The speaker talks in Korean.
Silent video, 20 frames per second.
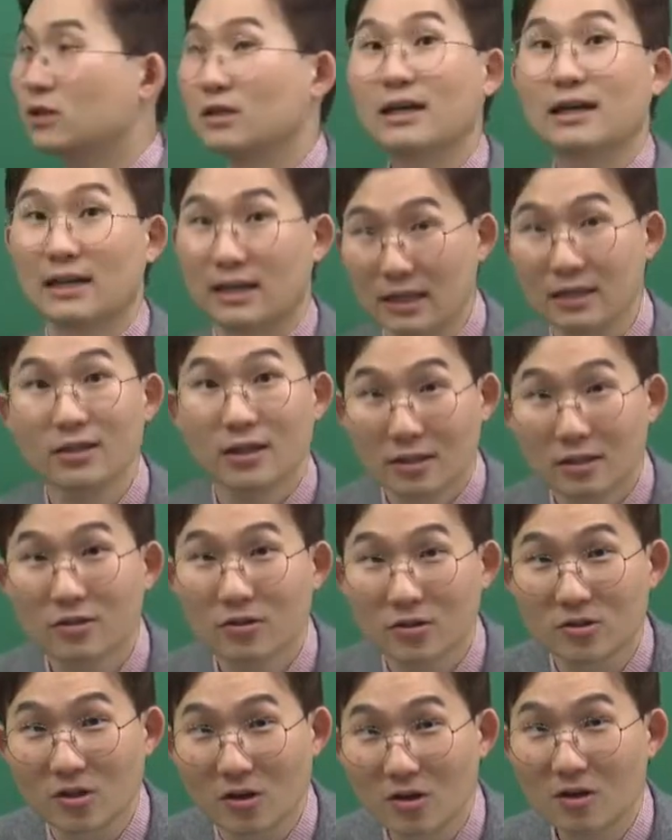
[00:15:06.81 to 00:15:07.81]
들어가게 되는
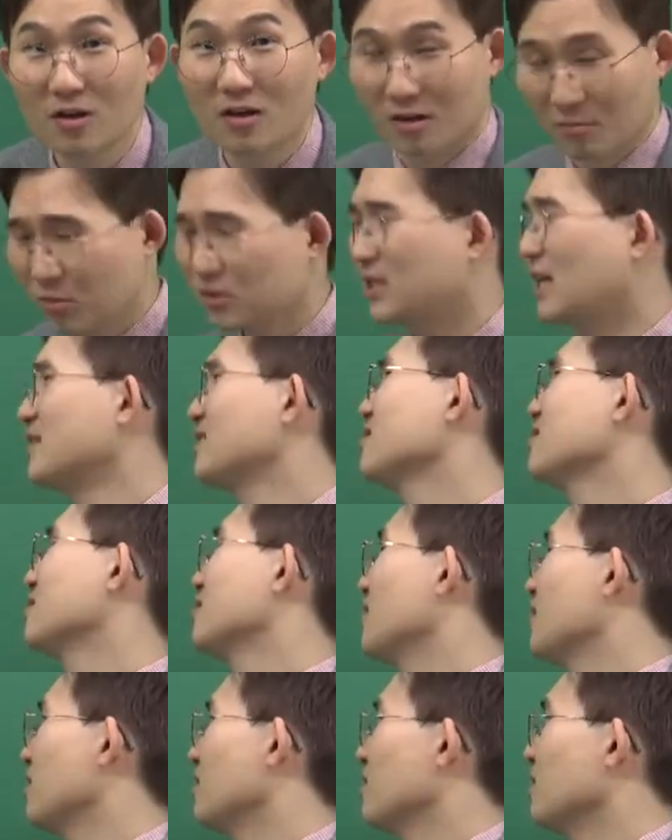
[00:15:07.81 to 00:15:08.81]
거죠. 뭐 사실
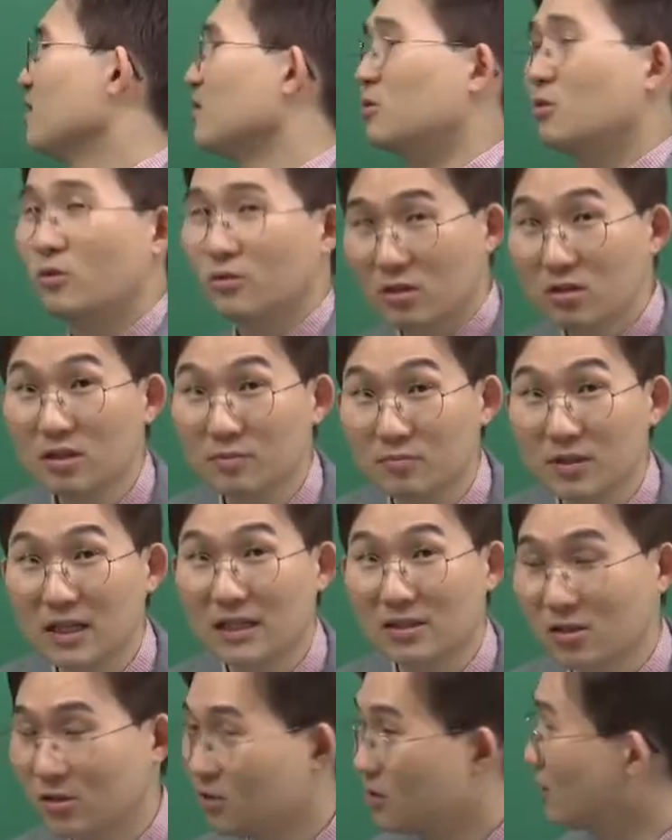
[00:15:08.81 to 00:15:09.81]
근데 너희들
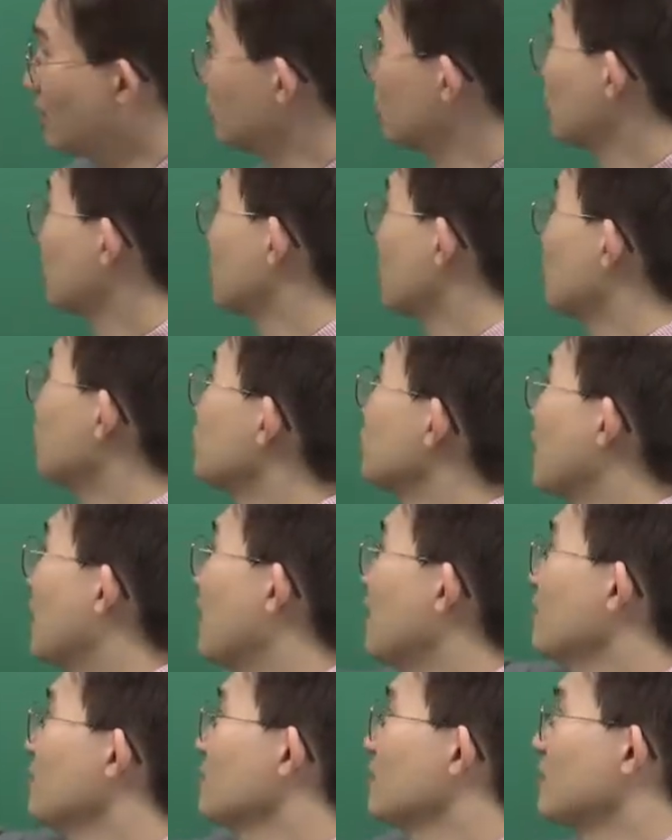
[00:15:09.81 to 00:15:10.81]
입장에서는 애초에 전부
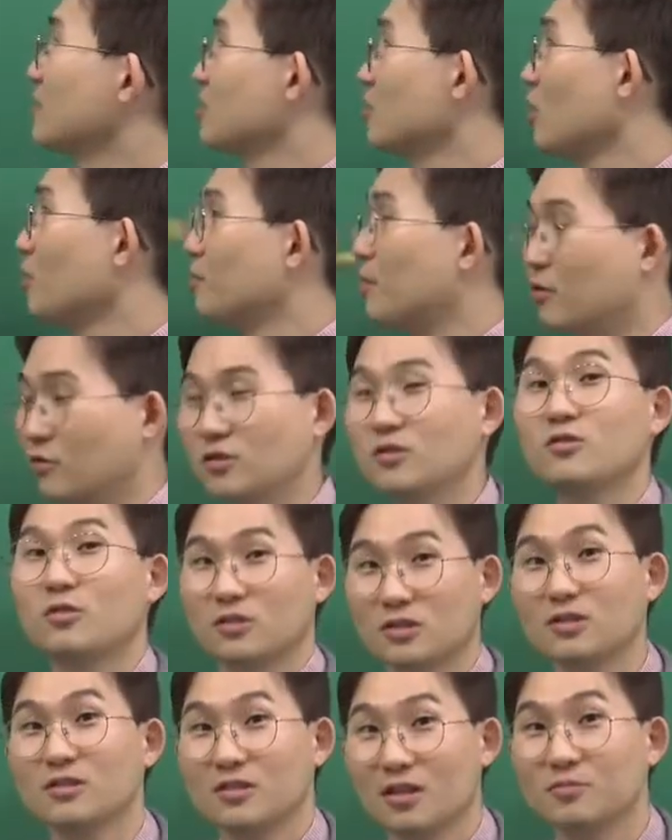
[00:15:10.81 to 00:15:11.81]
다 그냥 처음 배우는
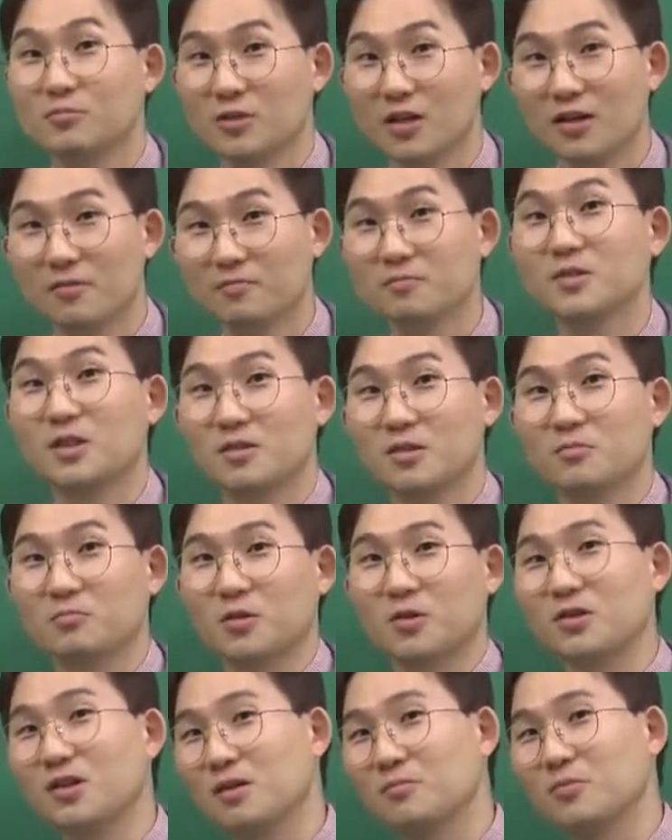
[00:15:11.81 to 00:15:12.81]
것이기 때문에
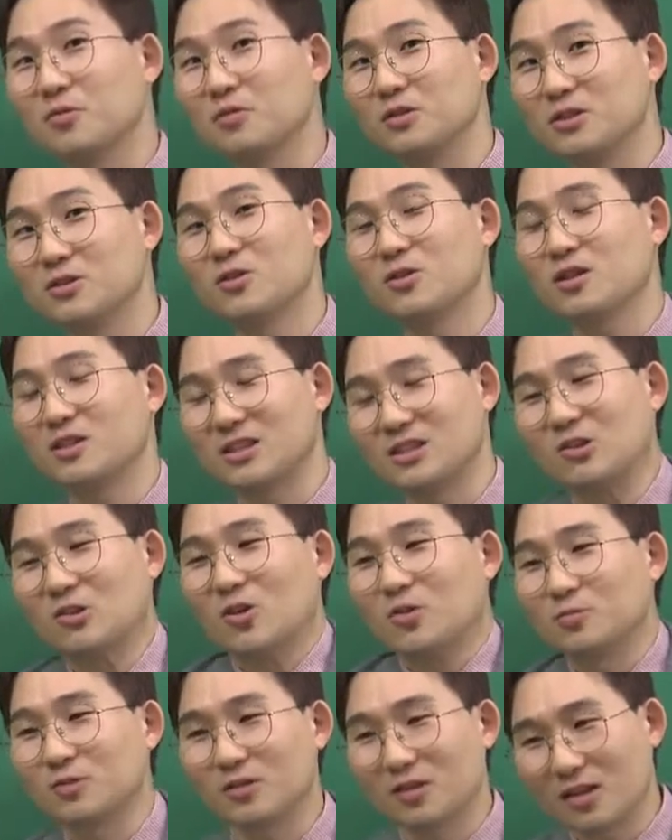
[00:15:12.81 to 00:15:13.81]
그냥 이전에 있었다
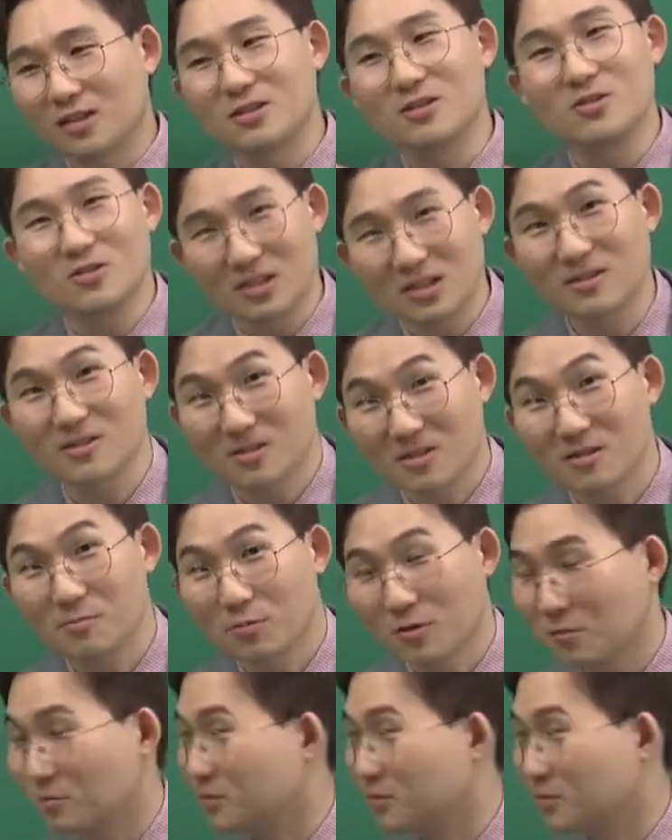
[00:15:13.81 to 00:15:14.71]
없었다 그거 신경 쓸 필요